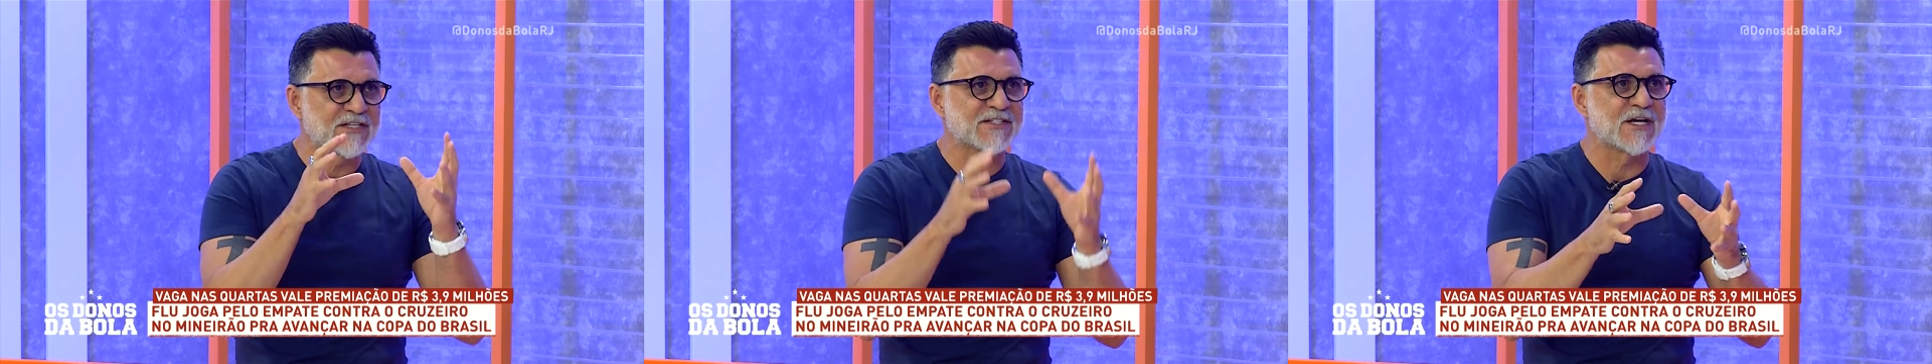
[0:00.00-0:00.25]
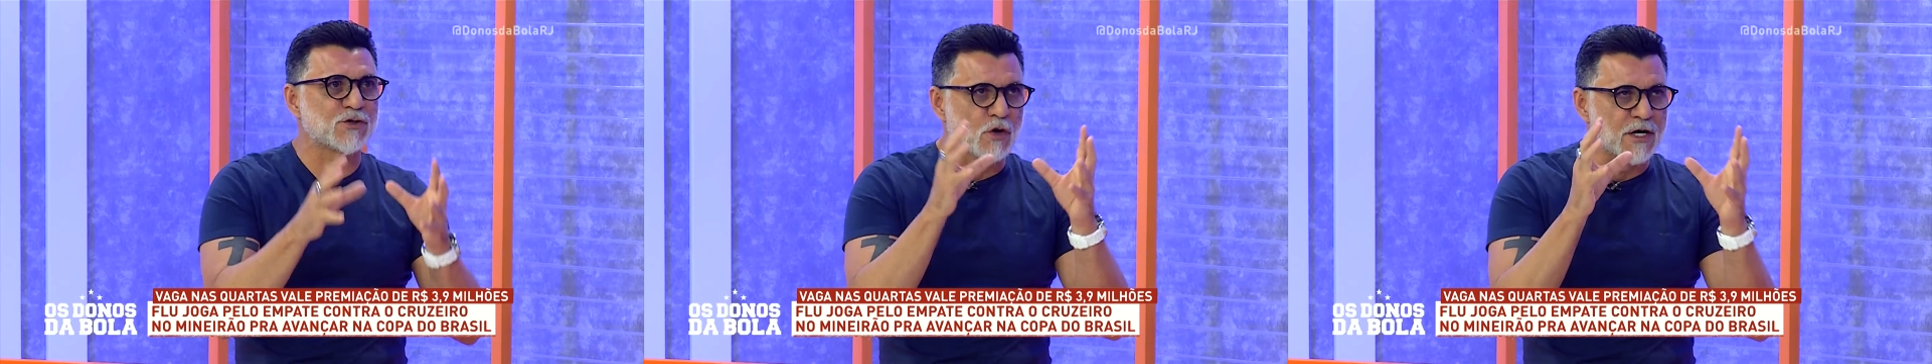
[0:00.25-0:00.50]
vai
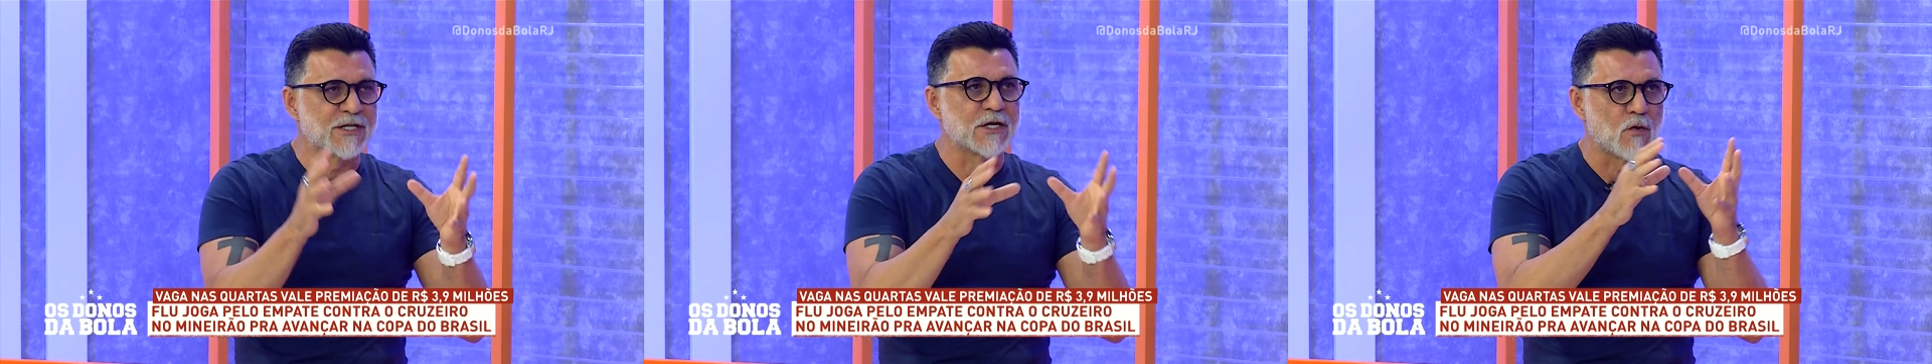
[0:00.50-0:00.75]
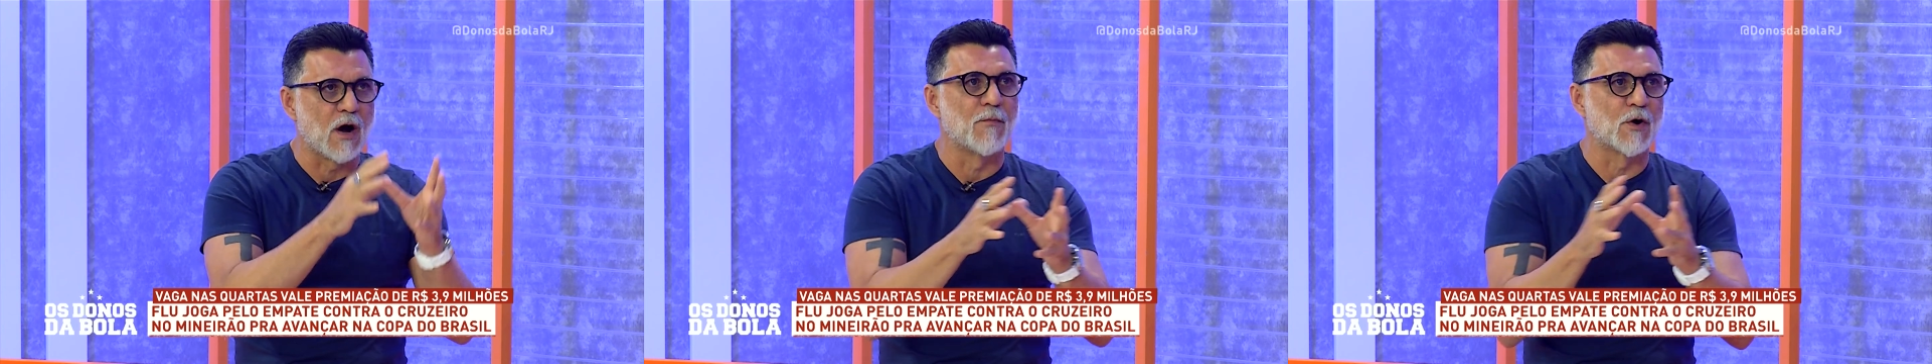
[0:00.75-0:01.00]
sair jogando
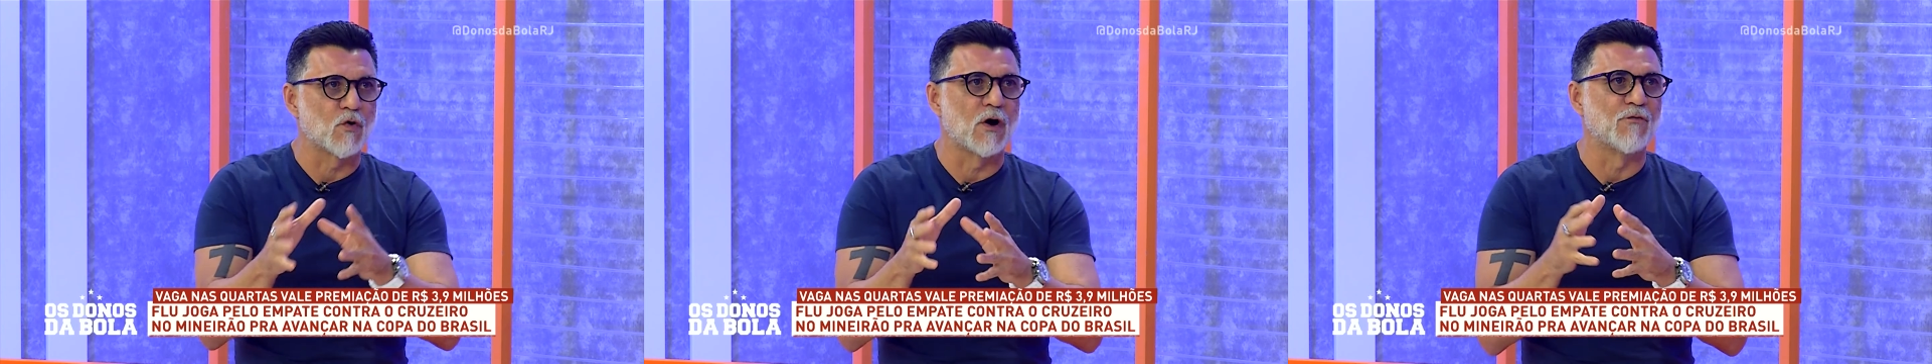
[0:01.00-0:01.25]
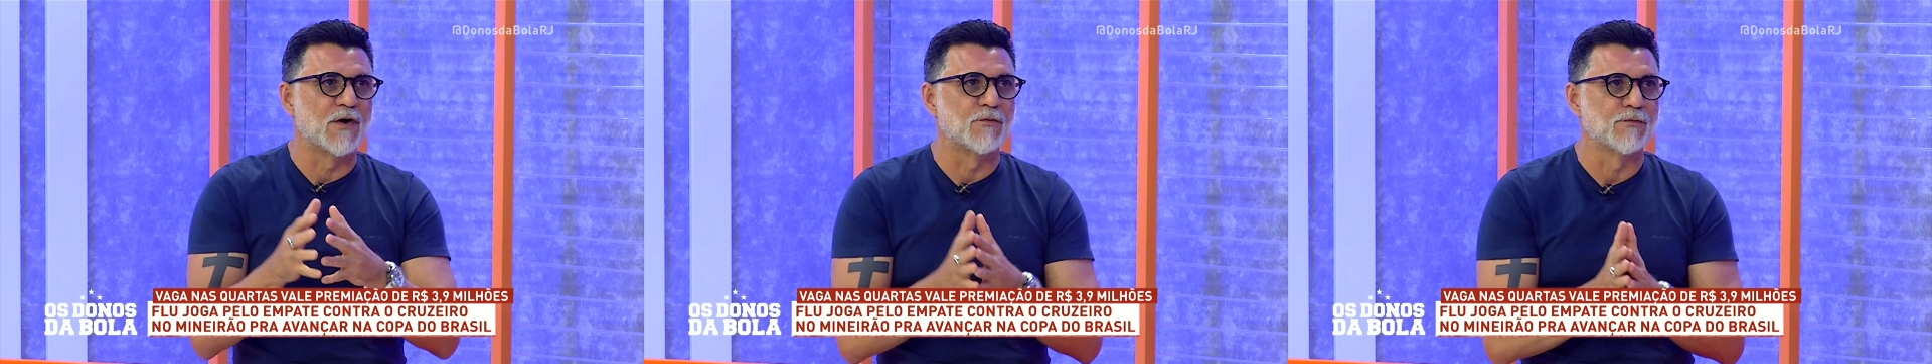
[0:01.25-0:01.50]
igual o Mauro
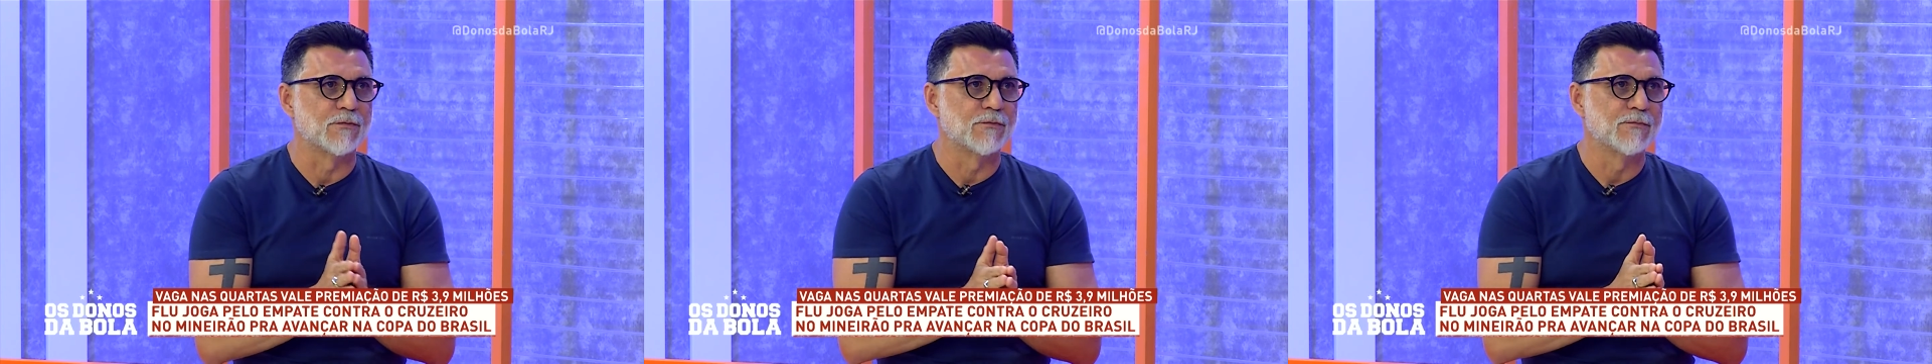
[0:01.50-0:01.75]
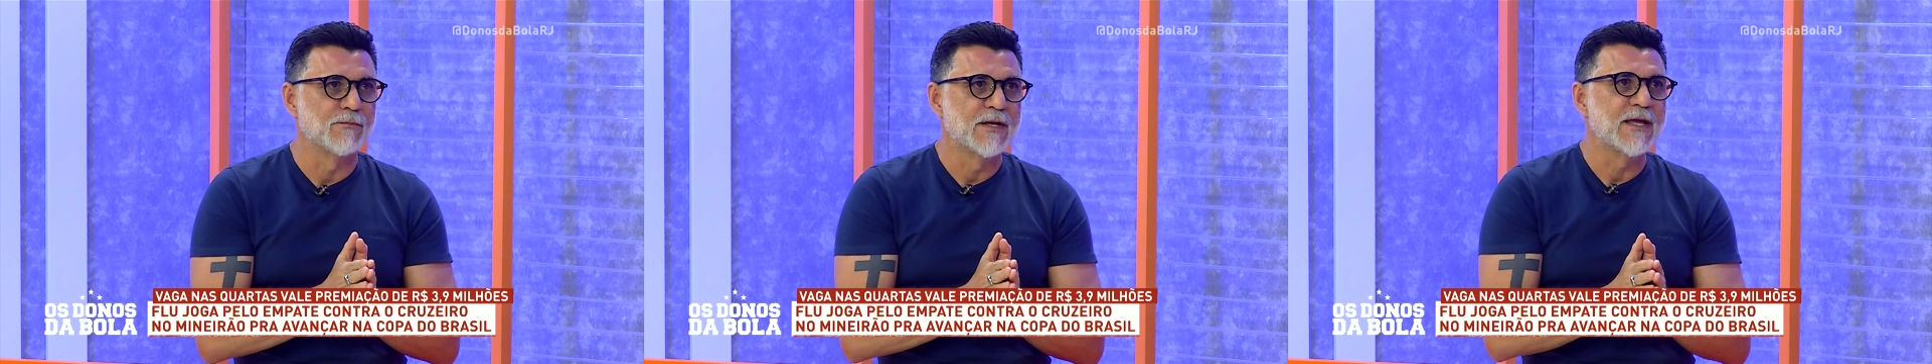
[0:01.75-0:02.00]
Galvão? Não.